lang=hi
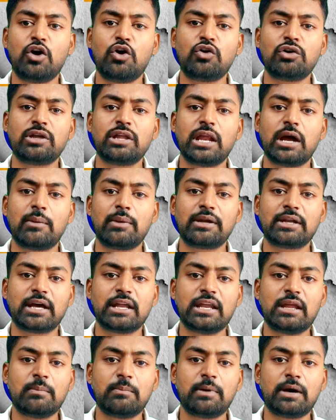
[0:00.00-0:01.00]
और गिरावट
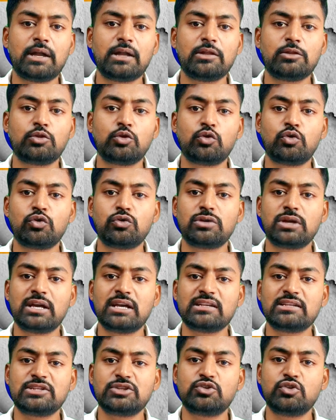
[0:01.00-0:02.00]
आने पर दोनों
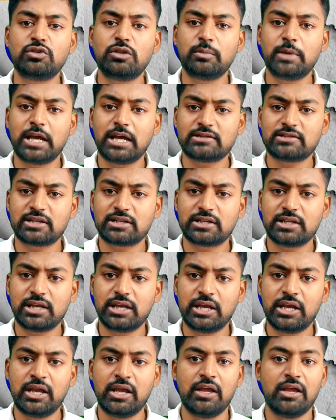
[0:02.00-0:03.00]
देश युद्ध में आ सकते
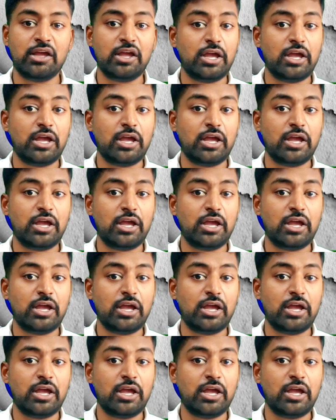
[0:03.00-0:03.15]
हैं